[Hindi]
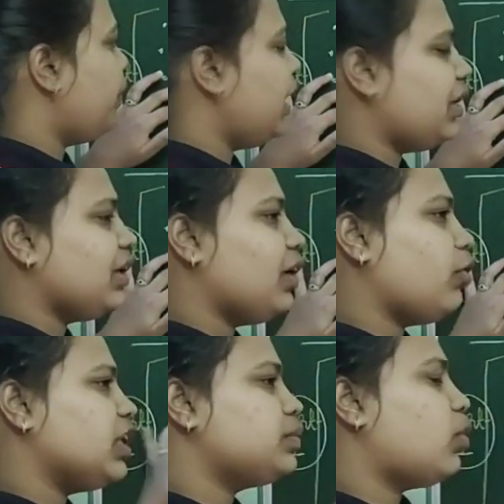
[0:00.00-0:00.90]
ऑपरेटर के
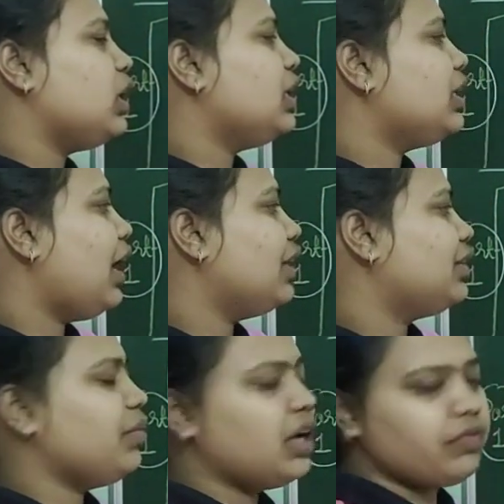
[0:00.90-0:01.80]
कॉरेस्पॉन्डिंग क्या
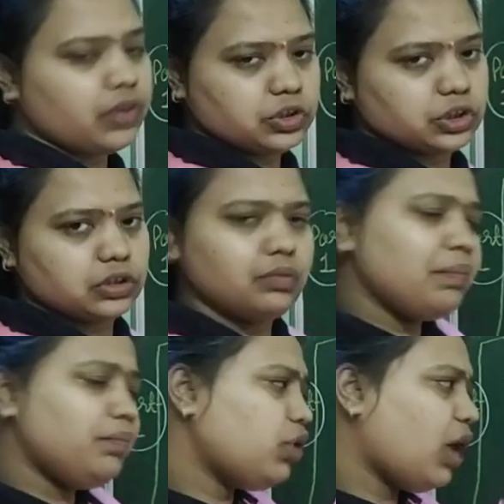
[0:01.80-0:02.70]
आता है मेरा फंक्शन
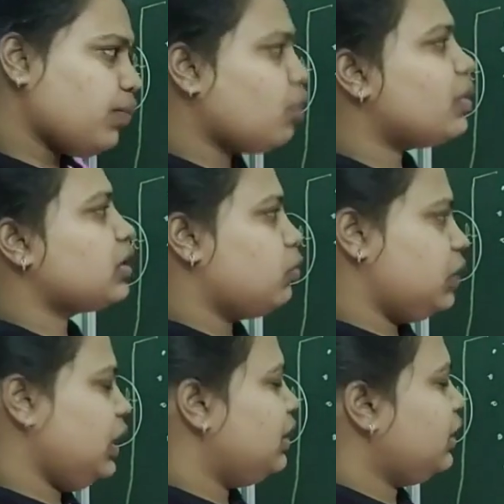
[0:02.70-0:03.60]
मैं पूरा आपको
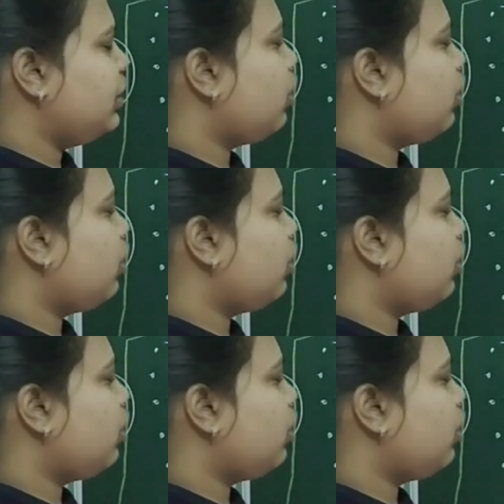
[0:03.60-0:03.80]
बताऊंगी ठीक है